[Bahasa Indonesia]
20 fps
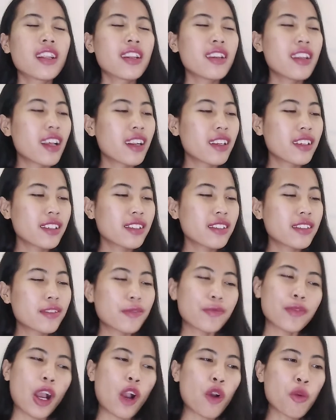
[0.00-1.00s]
dan
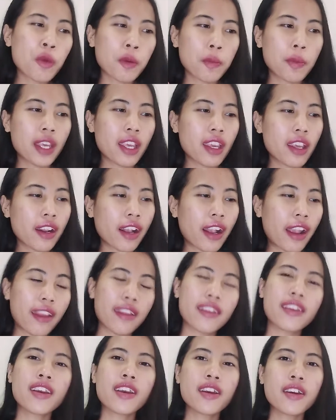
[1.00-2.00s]
aku berpikir
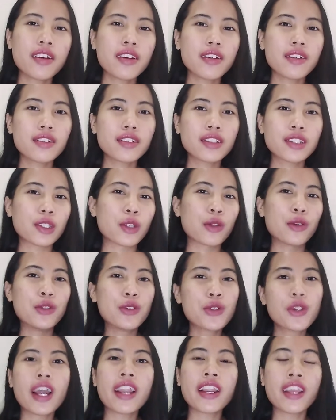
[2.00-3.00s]
kayaknya seru
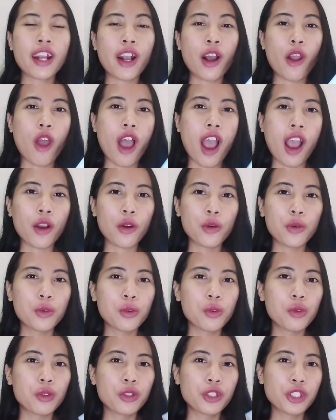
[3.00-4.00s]
juga nih kalau
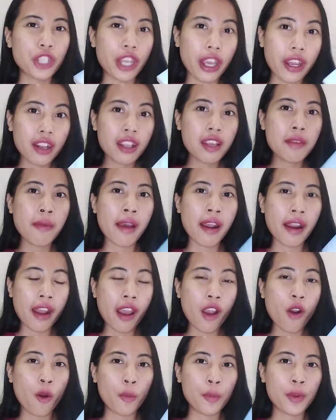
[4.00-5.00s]
aku share
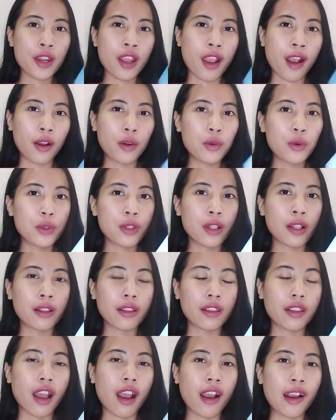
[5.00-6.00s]
gimana opini aku
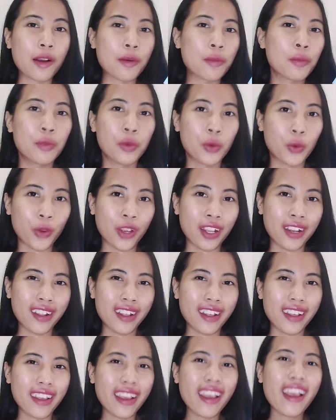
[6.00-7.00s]
tentang buku
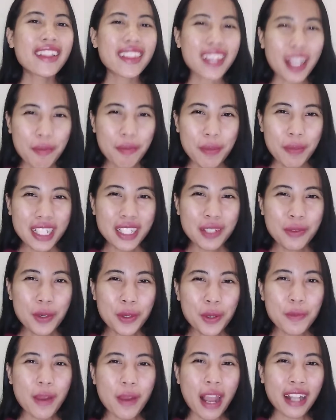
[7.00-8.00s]
ini. Tapi
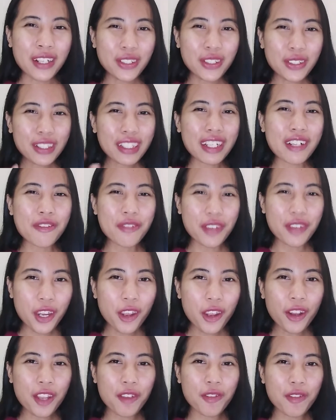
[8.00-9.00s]
sebelum lanjut ke
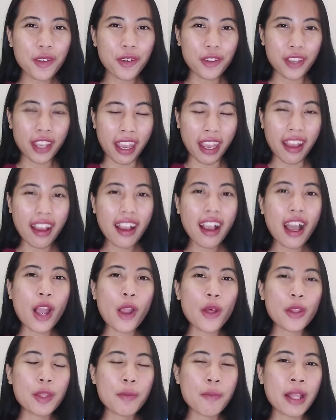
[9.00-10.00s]
video reviewnya,
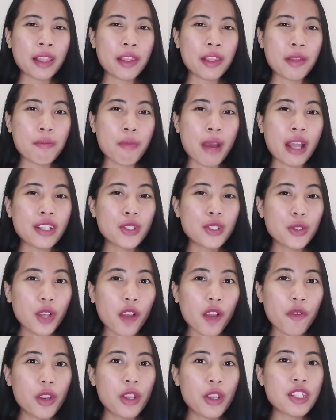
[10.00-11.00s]
kalau teman-teman
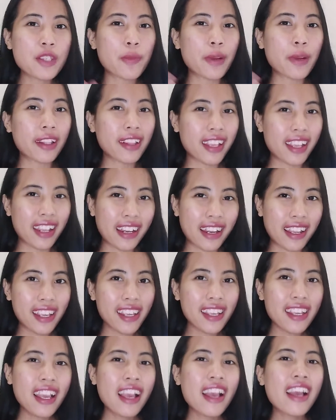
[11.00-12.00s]
suka video seperti
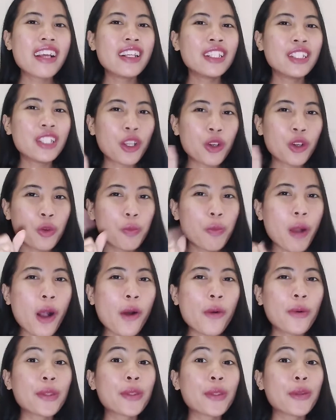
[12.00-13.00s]
ini, jangan
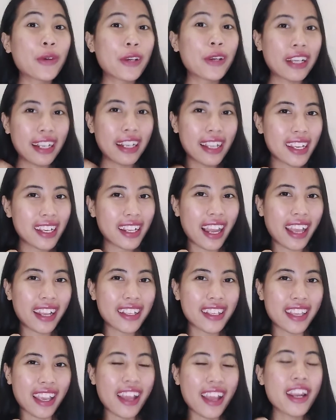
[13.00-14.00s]
lupa untuk klik
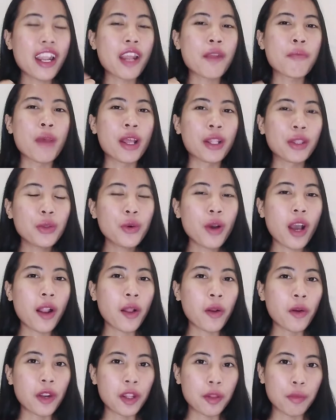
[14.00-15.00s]
like-nya dan bantu
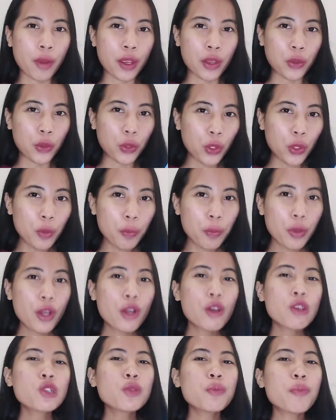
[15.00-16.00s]
algoritma YouTube
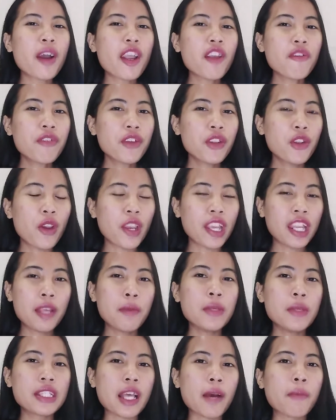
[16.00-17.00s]
supaya video
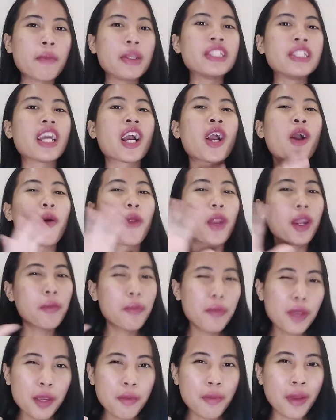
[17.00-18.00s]
ini bisa menjangkau
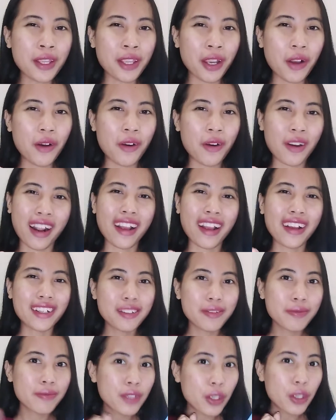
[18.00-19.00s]
lebih banyak orang.
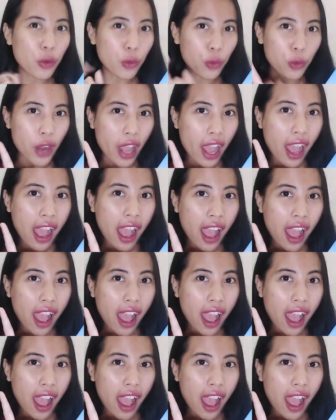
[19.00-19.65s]
Udah?